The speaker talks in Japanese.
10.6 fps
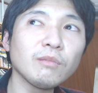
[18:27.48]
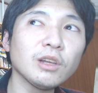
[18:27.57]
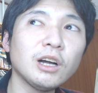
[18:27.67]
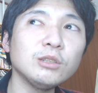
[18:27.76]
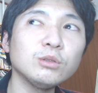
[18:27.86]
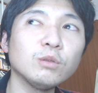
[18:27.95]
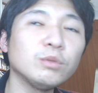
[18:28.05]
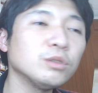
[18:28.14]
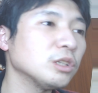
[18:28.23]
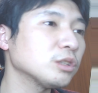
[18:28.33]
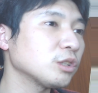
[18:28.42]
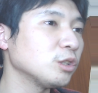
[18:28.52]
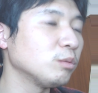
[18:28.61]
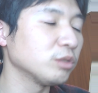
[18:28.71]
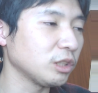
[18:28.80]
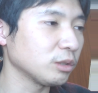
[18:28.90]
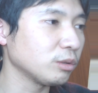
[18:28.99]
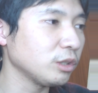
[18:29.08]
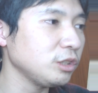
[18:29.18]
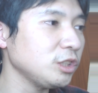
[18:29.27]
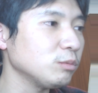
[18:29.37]
あると思うんですけども、ただそ
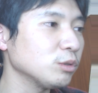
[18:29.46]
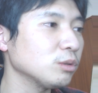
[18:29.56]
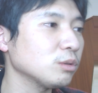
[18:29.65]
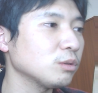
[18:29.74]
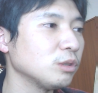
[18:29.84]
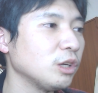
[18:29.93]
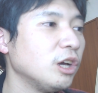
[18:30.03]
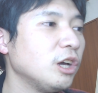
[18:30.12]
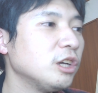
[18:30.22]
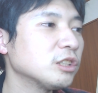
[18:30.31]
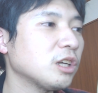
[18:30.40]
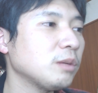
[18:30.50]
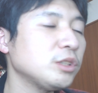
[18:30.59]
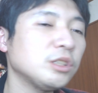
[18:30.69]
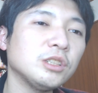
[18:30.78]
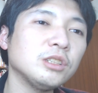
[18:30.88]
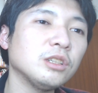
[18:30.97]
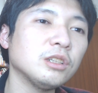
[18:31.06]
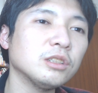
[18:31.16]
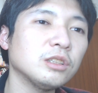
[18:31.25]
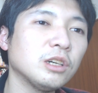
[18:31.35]
れにしてもちょっとね寂しい
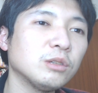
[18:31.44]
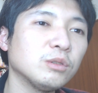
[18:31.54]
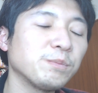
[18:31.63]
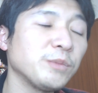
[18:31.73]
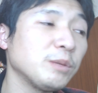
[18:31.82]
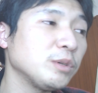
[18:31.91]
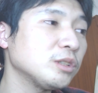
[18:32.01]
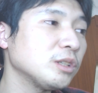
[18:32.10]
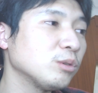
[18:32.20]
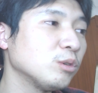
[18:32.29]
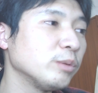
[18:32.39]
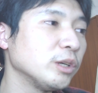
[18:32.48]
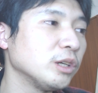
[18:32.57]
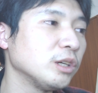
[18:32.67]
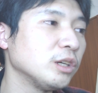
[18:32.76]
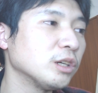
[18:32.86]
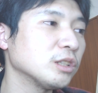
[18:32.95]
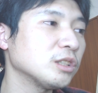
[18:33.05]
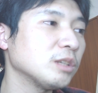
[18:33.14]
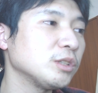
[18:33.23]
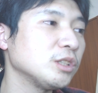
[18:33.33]
なって、あのねヴィッセル神戸が
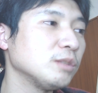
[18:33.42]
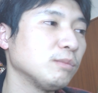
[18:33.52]
寂しい。